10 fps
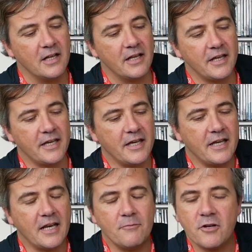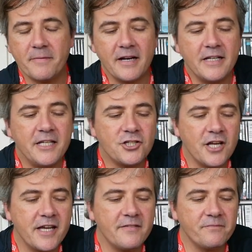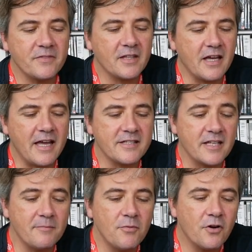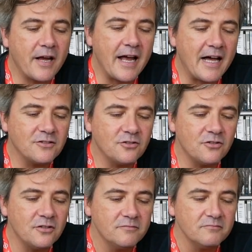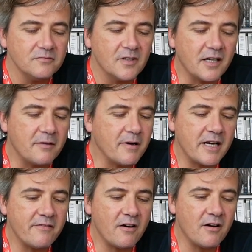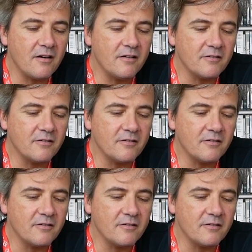E l'amore per Alice, essere bloccato, rimaneva,